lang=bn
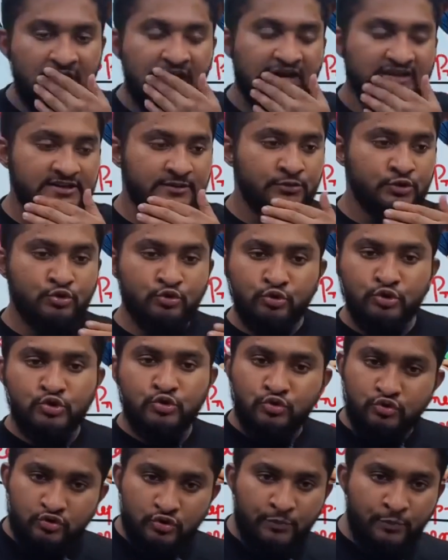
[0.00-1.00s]
আচ্ছা আমি শুধু
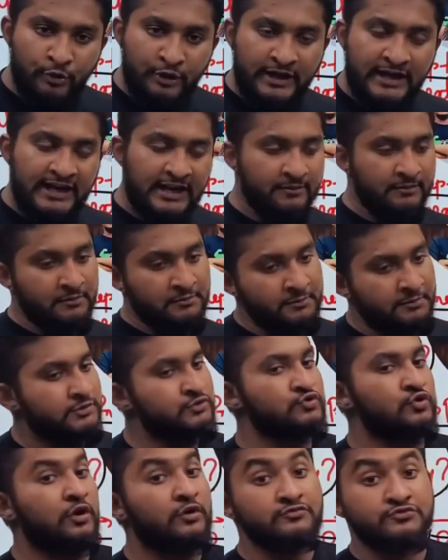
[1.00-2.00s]
সূত্র পড়ে গেলাম আমি এবার
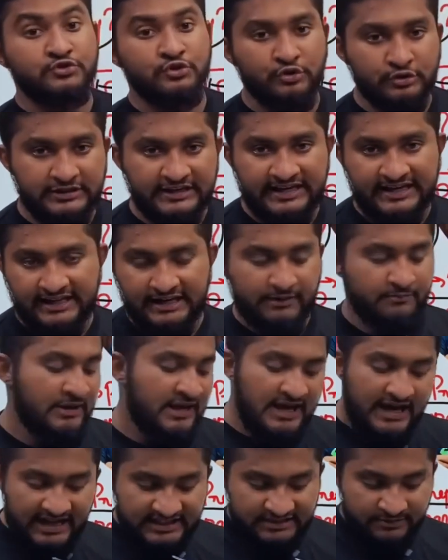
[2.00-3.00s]
সলভ সহ দেখে গেলাম
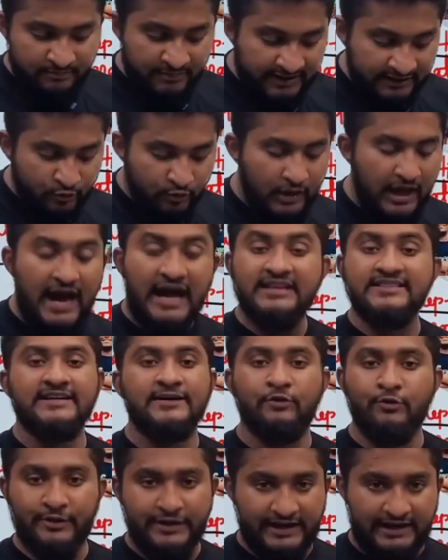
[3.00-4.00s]
আচ্ছা ম্যাথগুলো হাতে
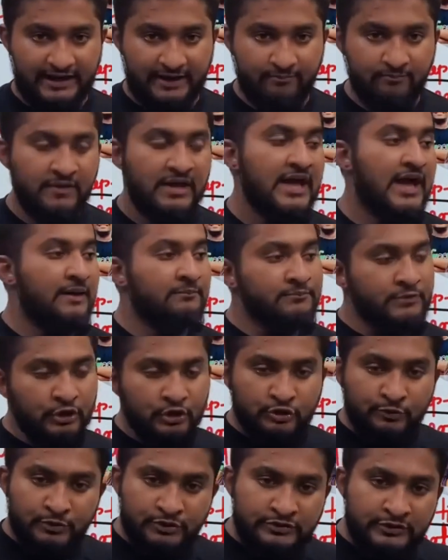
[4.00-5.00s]
করে গেলাম আমি
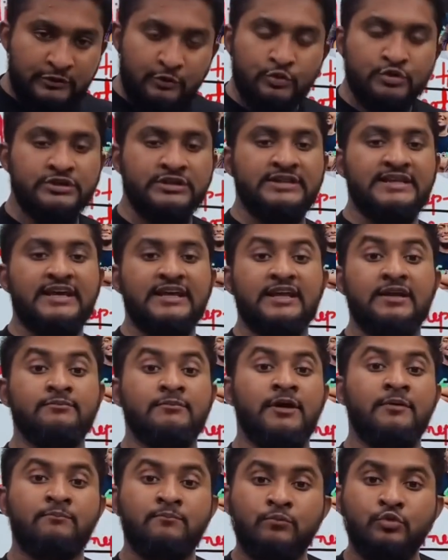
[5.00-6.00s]
বিগত বছরের কোশ্চেন দেখলাম
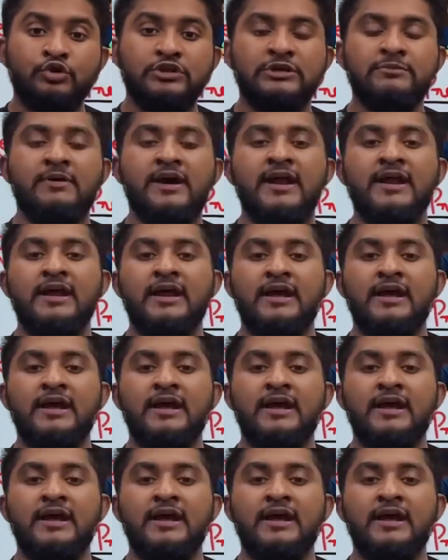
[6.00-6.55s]
না প্রতিবার